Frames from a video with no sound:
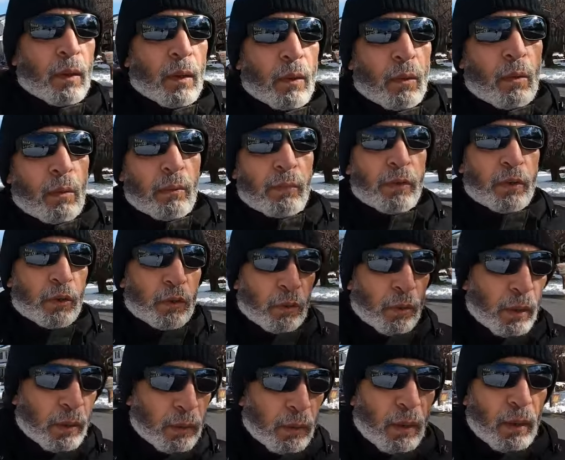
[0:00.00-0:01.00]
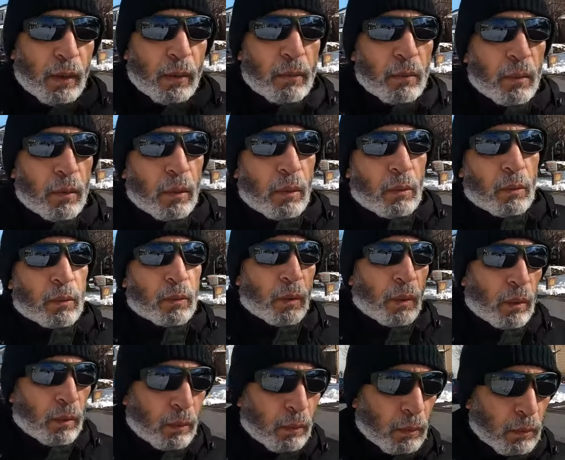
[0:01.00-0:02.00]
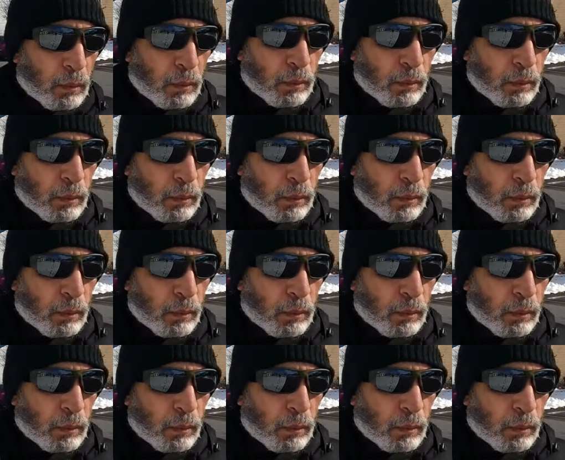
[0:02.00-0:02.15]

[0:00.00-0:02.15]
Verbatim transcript: هو مفيش اي حاجه من اللي انا قلتها